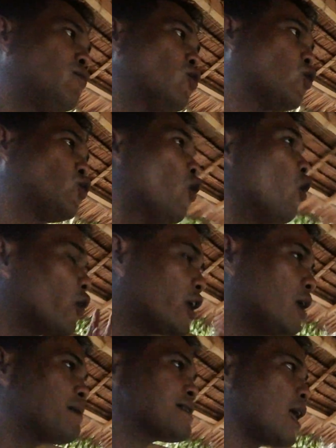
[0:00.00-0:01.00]
mo kung
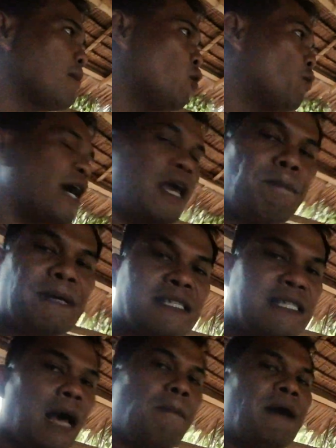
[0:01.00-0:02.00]
okay ba sa imo mga
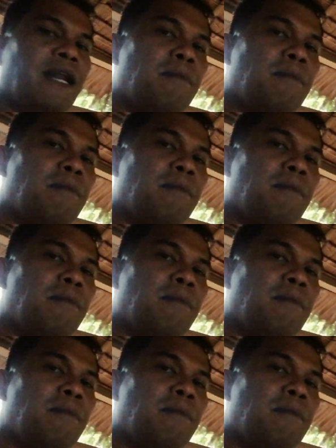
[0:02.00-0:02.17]
ipasa para